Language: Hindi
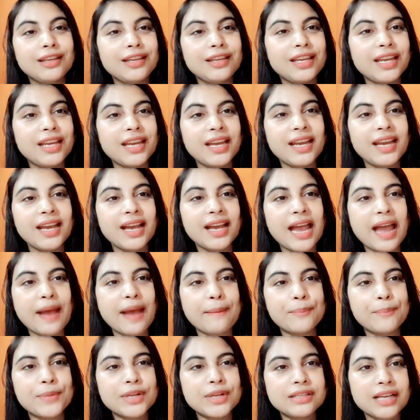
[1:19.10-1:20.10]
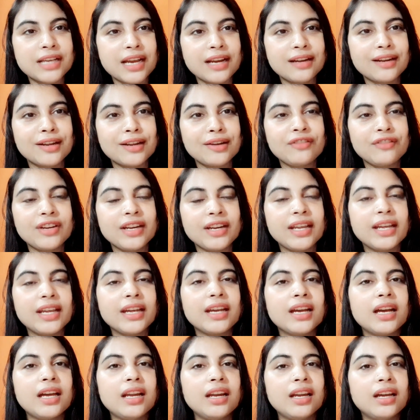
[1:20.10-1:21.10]
ये एप्पल साइडर
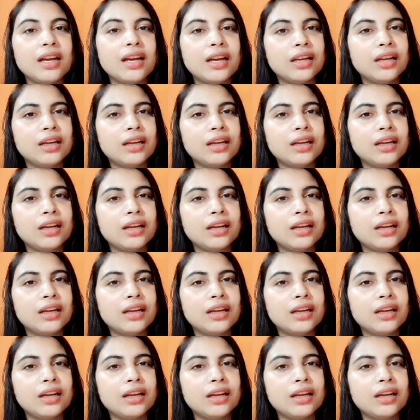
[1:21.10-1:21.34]
विनेगर